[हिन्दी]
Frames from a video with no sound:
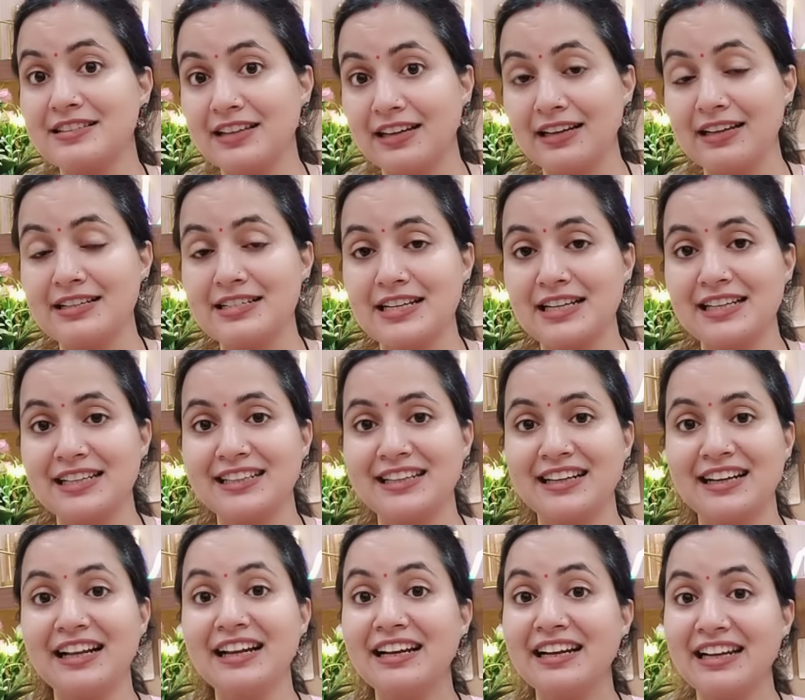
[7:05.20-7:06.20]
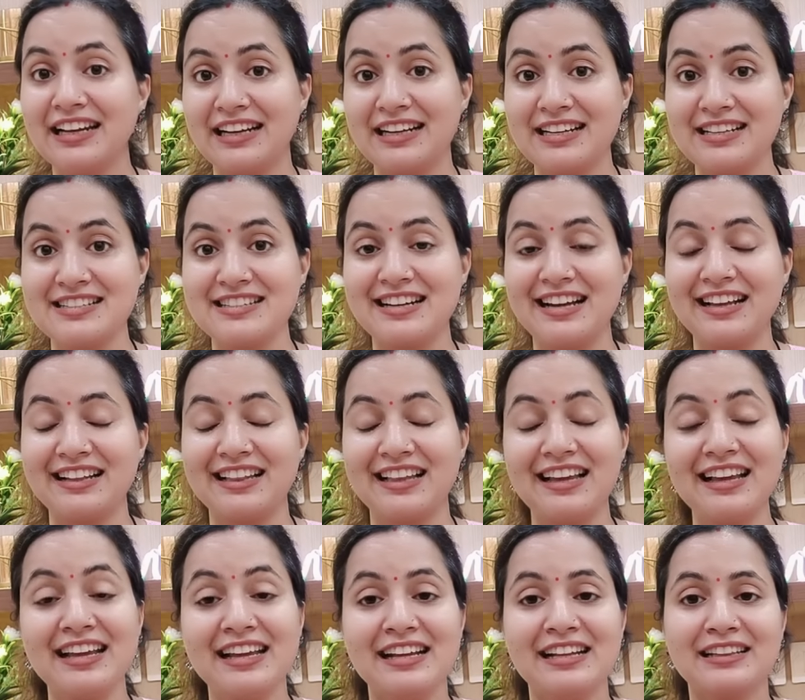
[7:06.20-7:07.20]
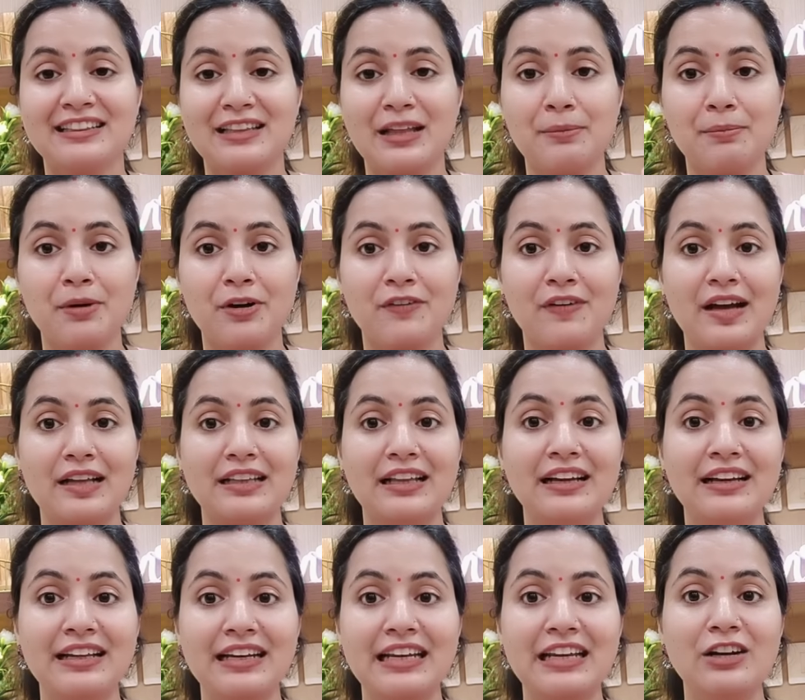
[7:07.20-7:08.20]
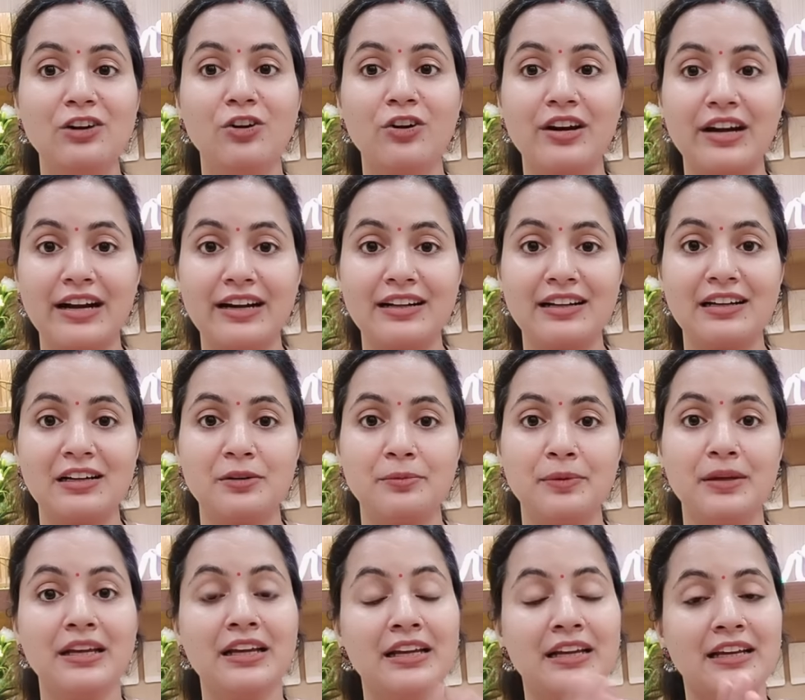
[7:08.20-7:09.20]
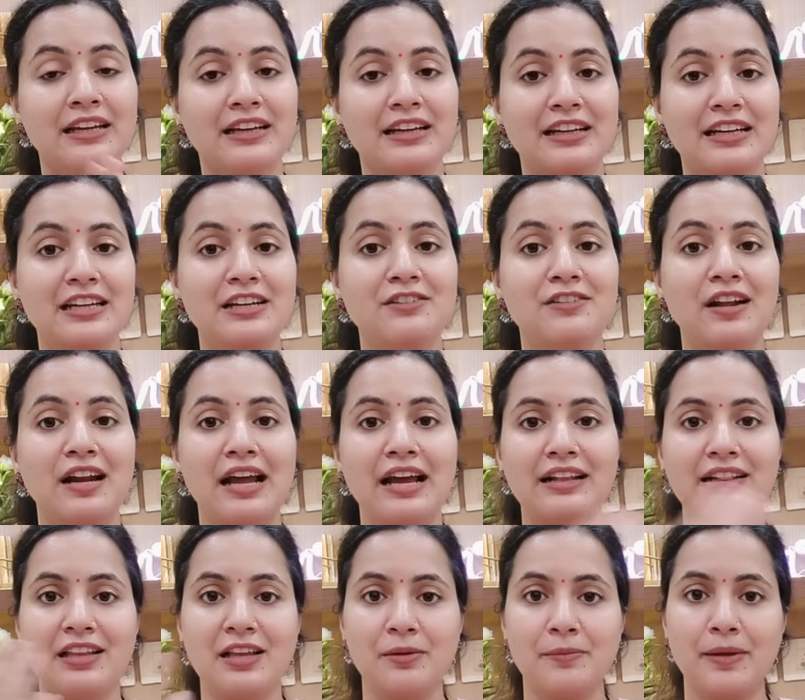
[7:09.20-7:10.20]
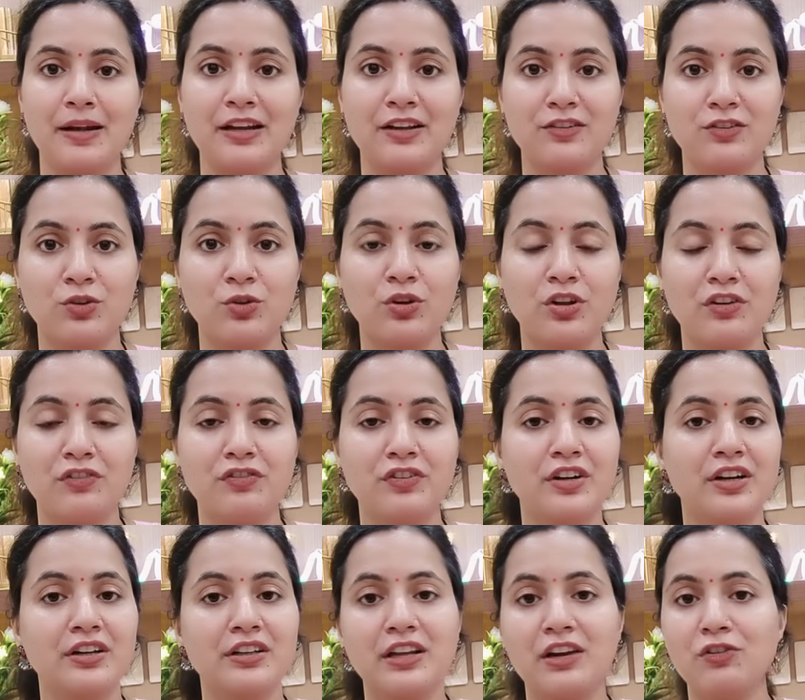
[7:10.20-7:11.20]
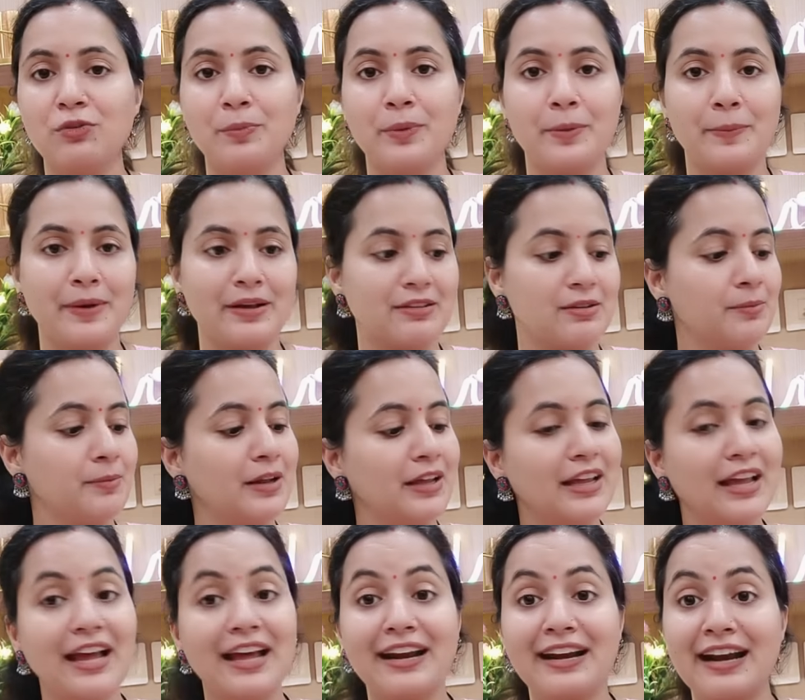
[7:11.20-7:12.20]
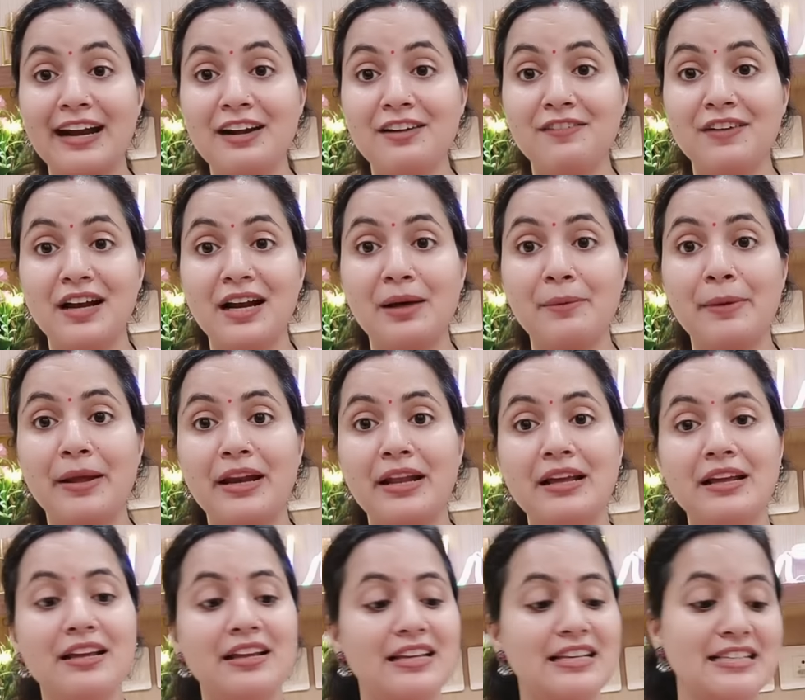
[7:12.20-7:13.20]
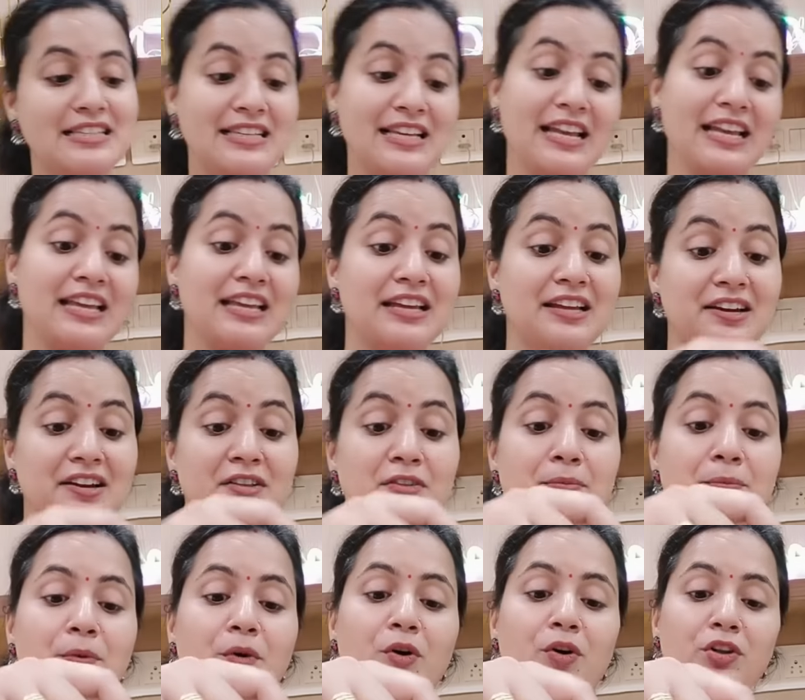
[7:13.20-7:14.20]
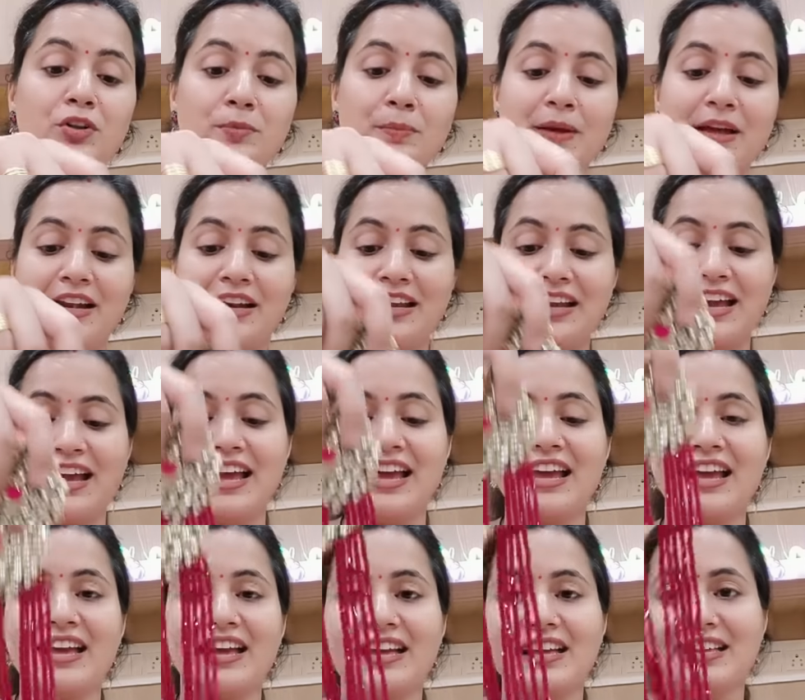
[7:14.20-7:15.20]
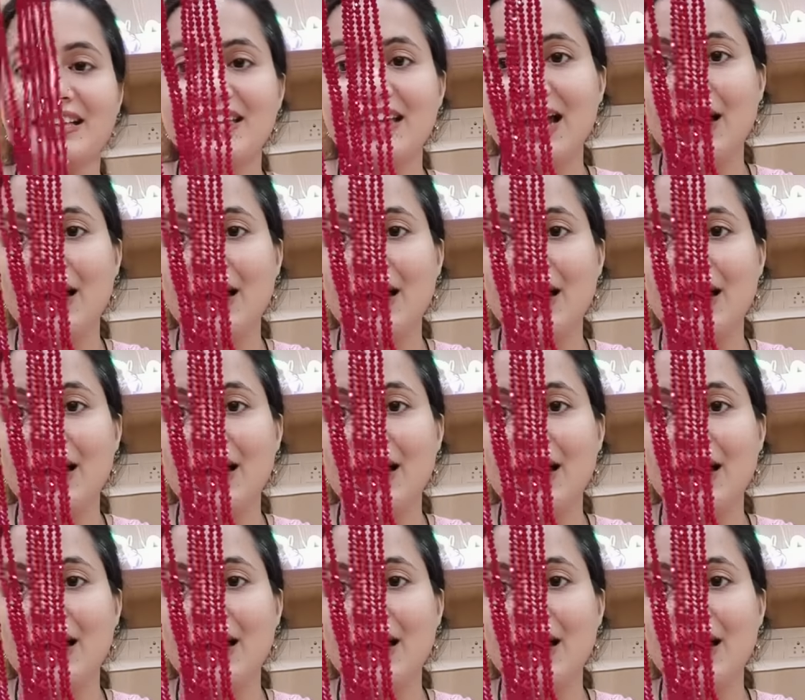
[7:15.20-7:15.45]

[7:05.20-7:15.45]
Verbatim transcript: चले चले थे ना लेटेस्ट आए थे तब मंगवाया था ग्रीन और रेड कलर में ग्रीन वाला आई थिंक मैंने किसी को गिफ्ट कर दिया वो मेरे पास अब नहीं है रेड वाला मैंने इसके इयर बहुत पहने हैं ये